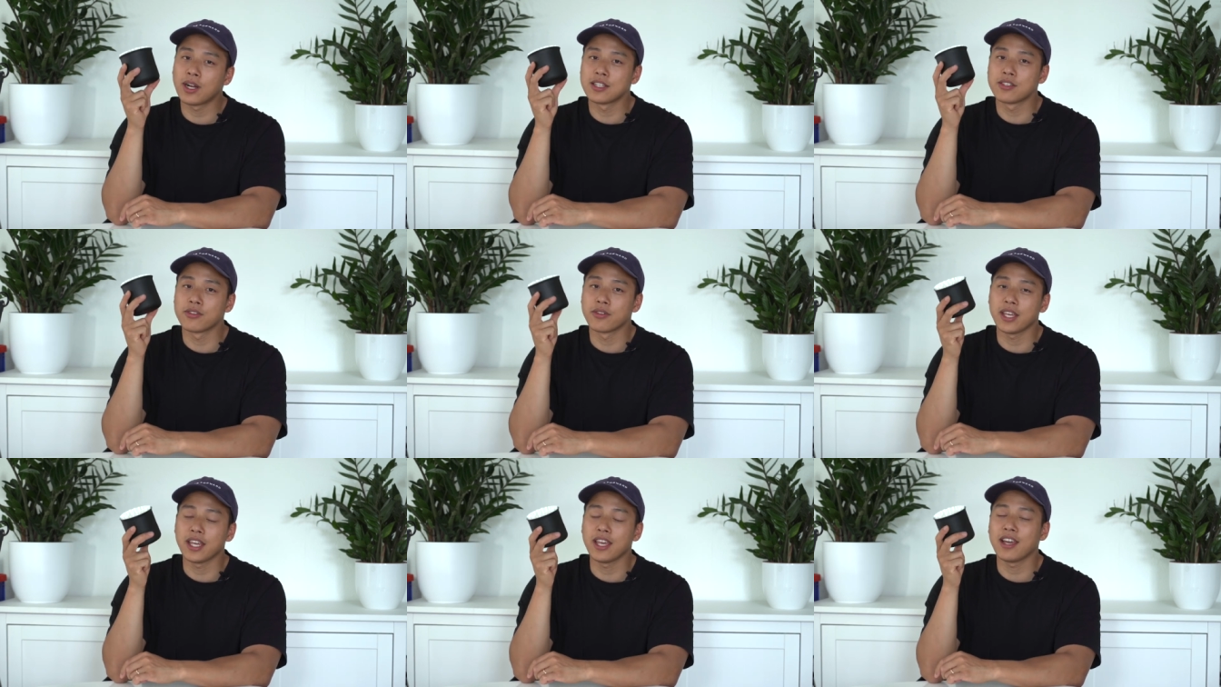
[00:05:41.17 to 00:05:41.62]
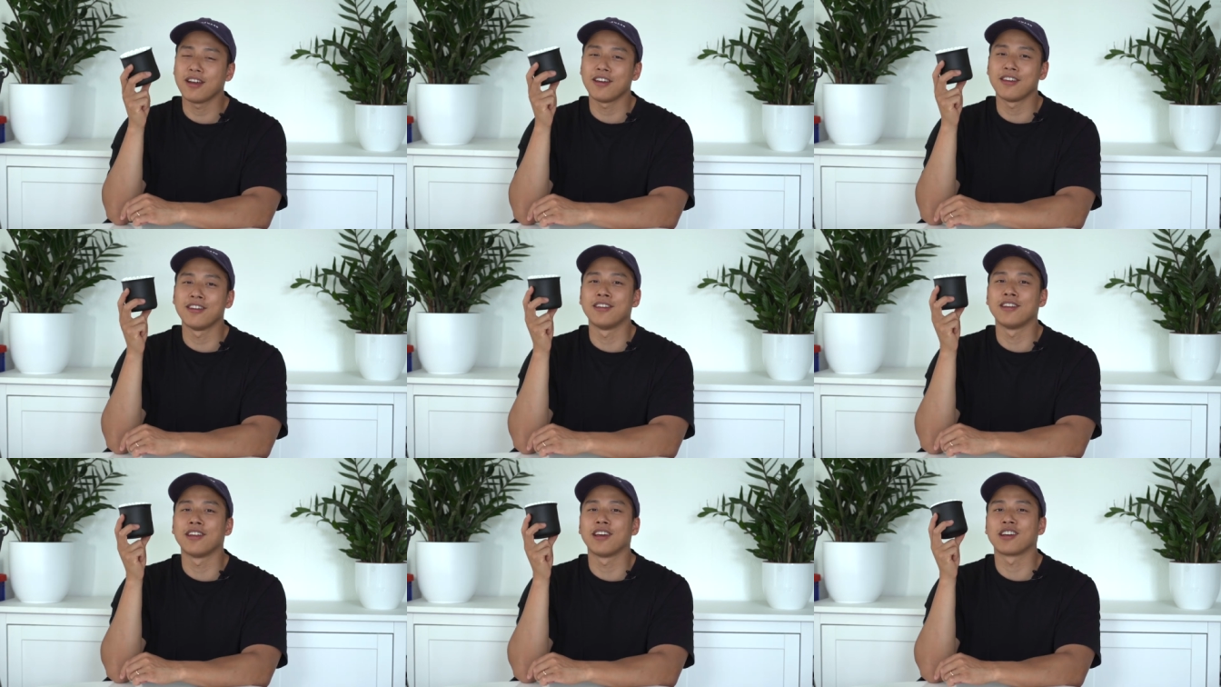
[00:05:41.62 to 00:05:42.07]
also
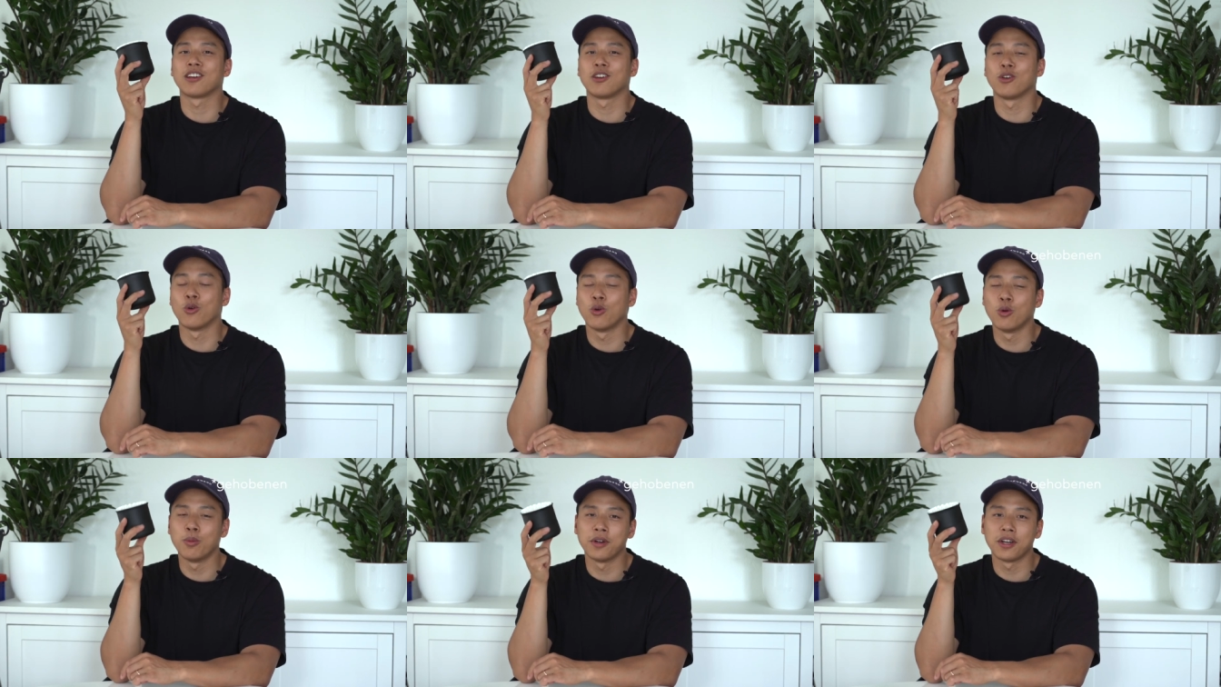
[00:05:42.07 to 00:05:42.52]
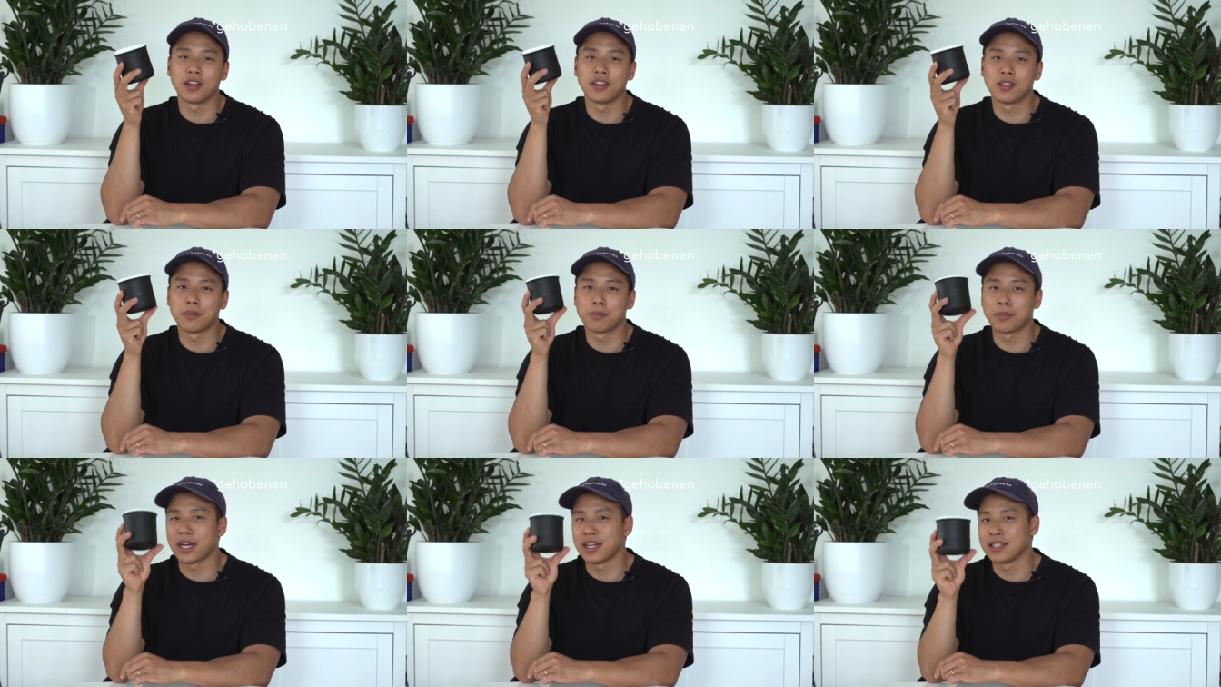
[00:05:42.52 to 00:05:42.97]
eher in der
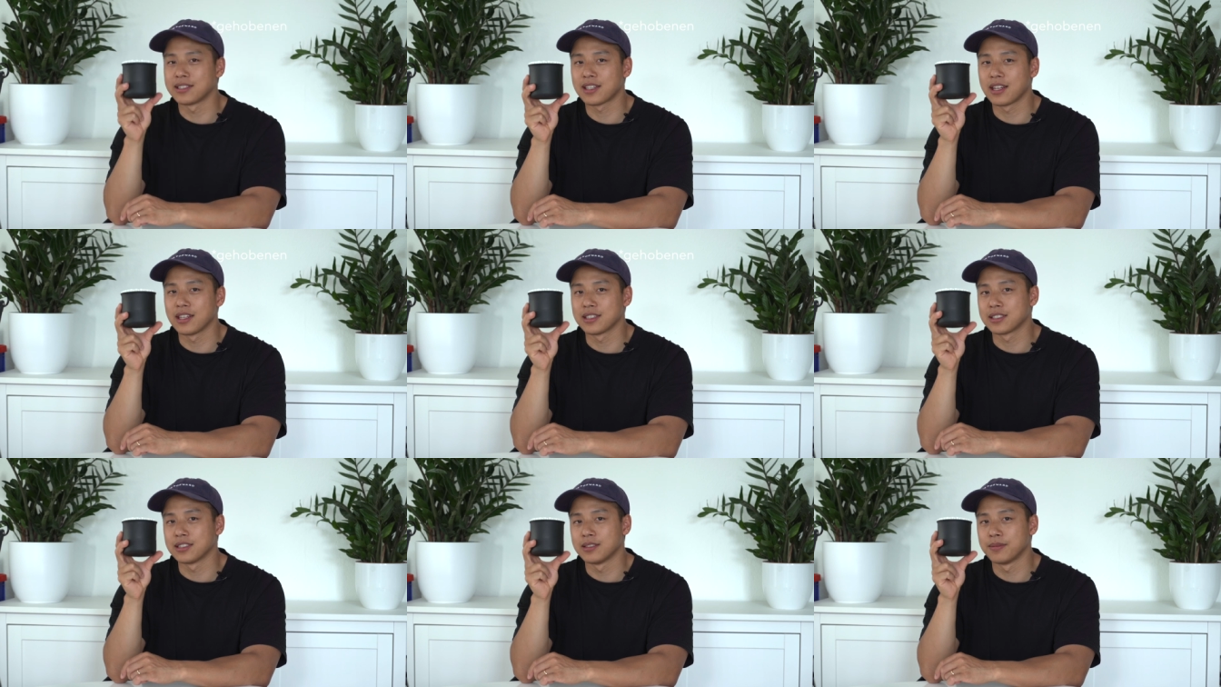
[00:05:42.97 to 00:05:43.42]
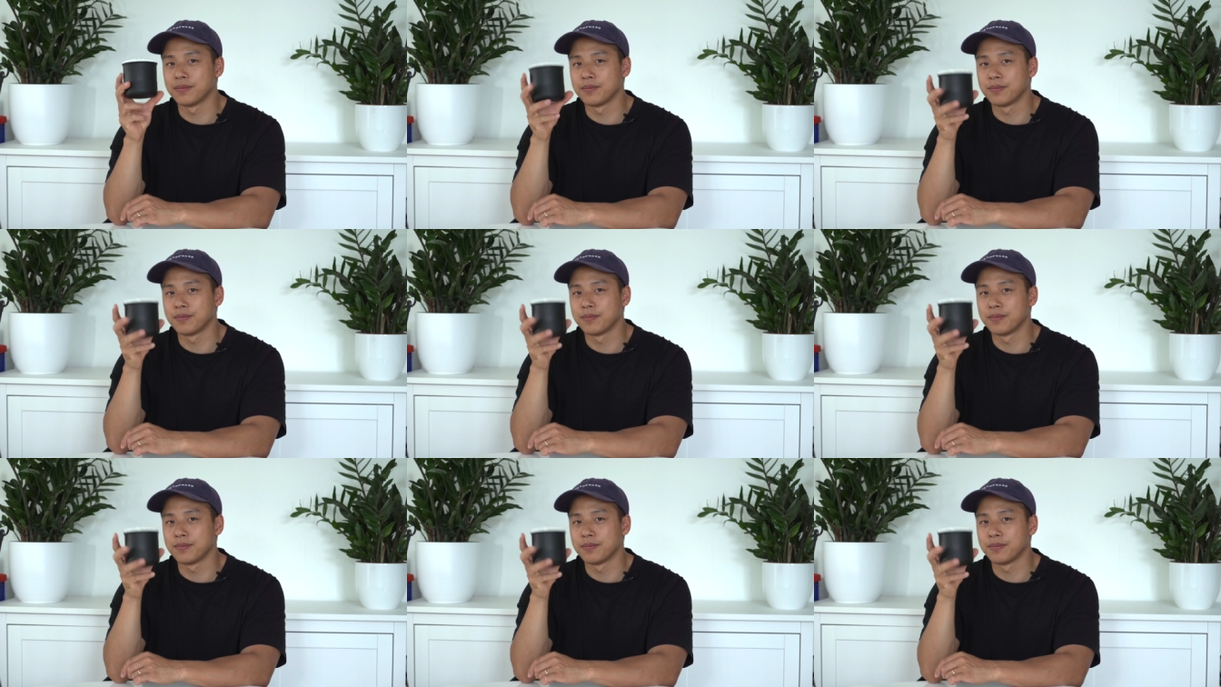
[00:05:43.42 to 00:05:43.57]
gehobenen Preisklasse.